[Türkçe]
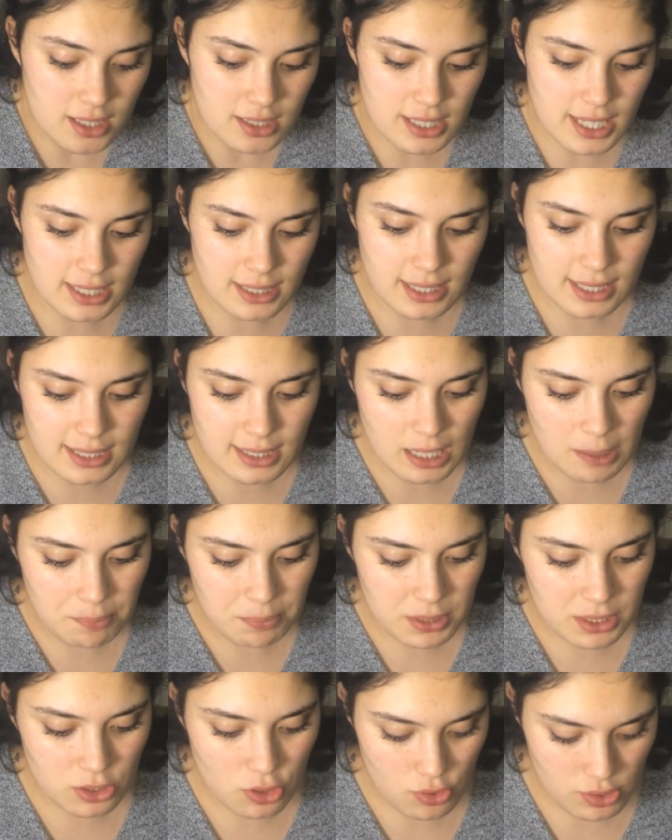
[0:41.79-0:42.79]
Tek de
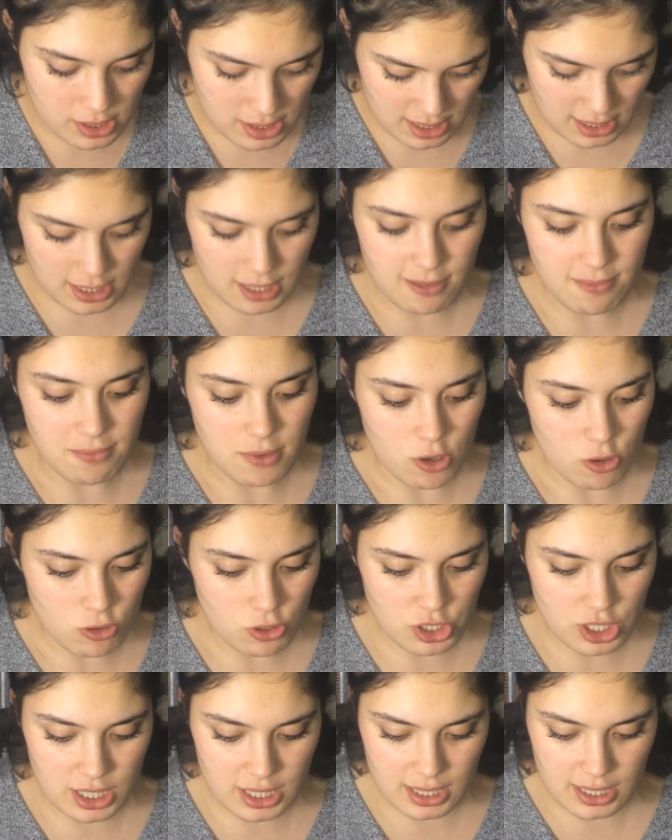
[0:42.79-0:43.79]
kitapları göstereyim.
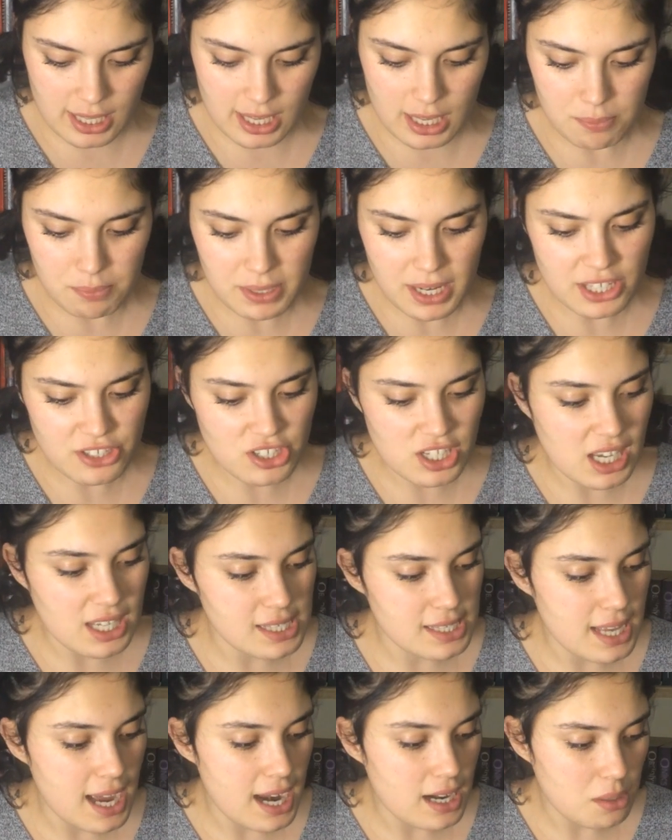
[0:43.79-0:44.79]
Öncelikle birazcık
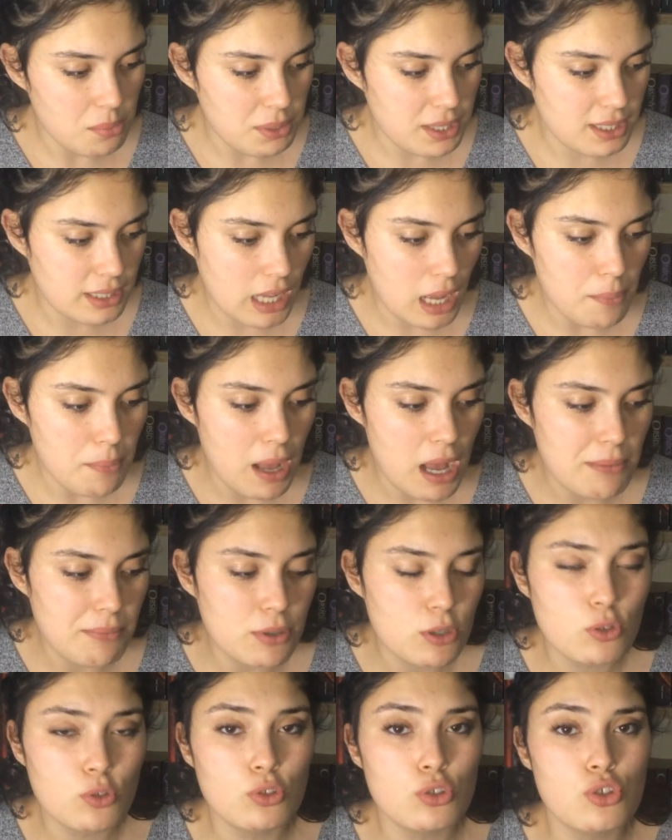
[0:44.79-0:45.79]
hasarlı bir kitap
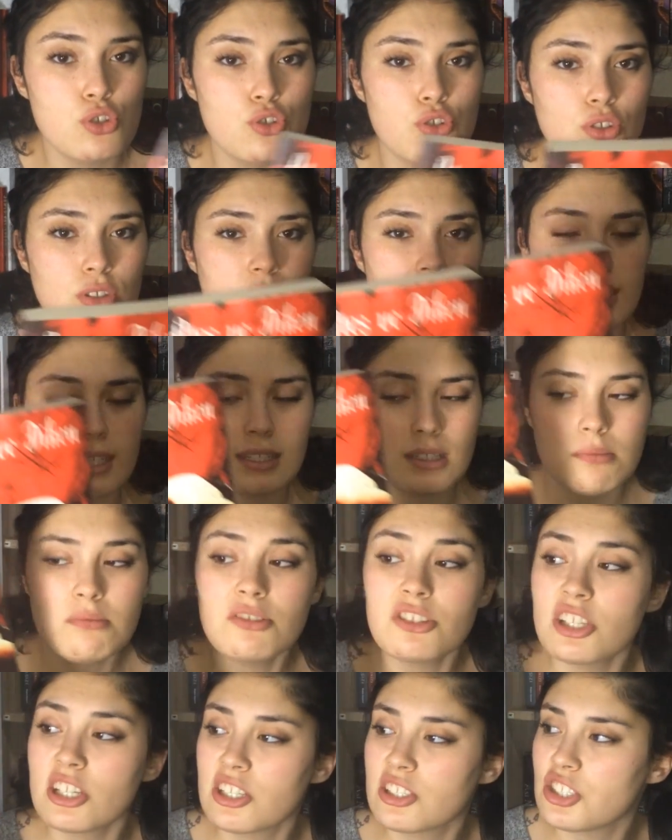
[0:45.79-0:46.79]
ama konusu çok
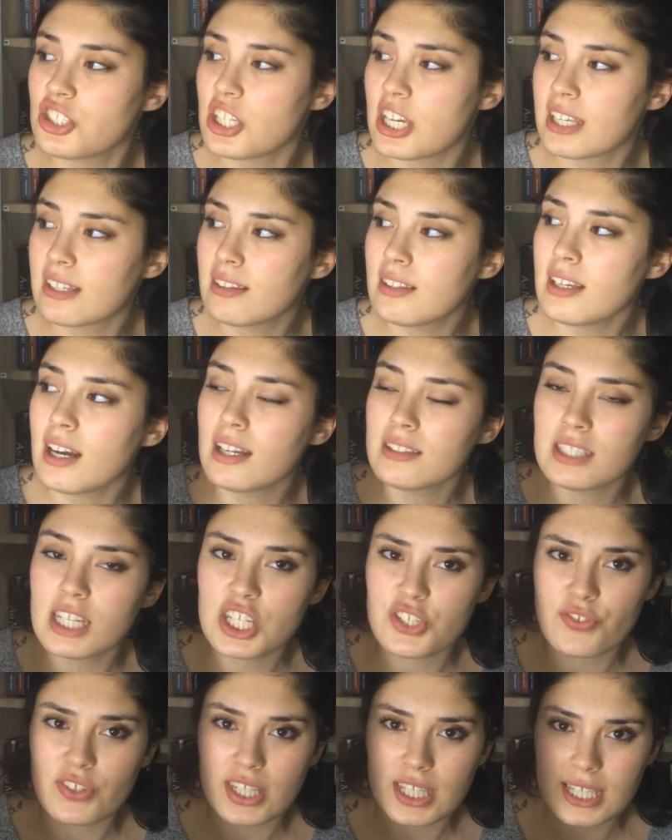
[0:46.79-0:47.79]
dikkatimi çekti.
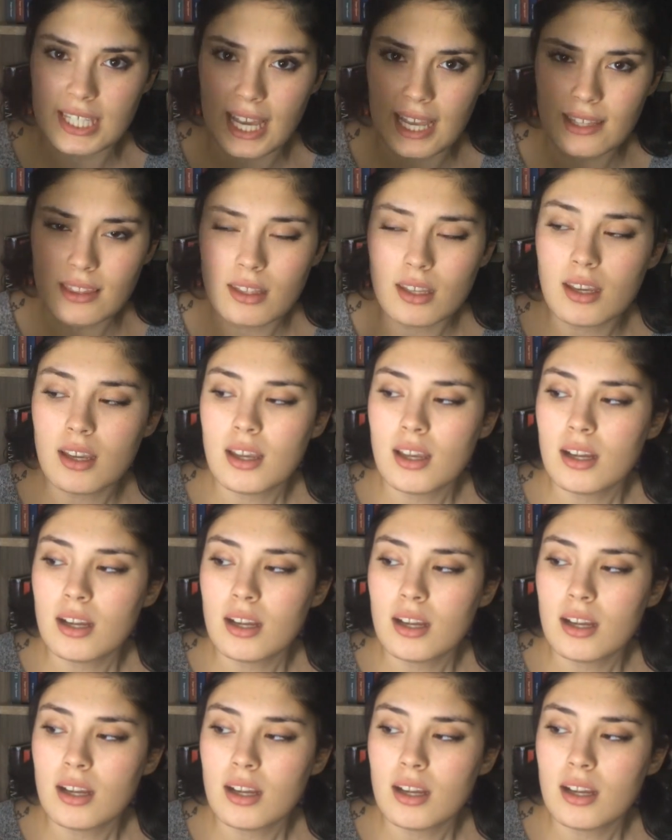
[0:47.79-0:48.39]
Ateş ve Diken.